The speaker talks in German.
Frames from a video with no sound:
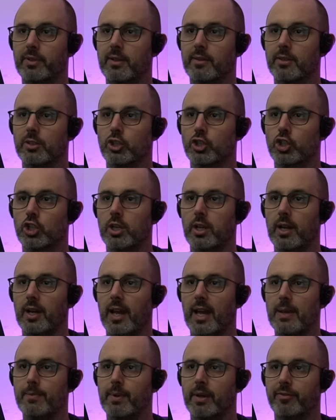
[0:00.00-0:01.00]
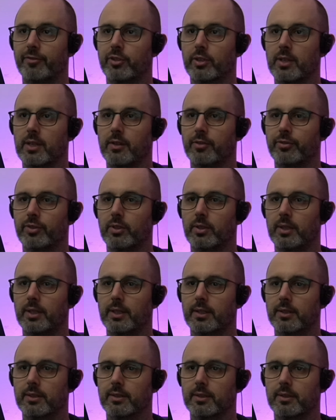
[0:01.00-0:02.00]
diese Schleimer von hier
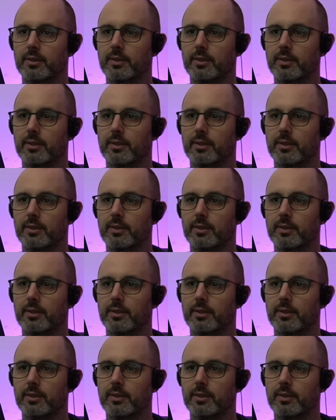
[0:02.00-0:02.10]
fort.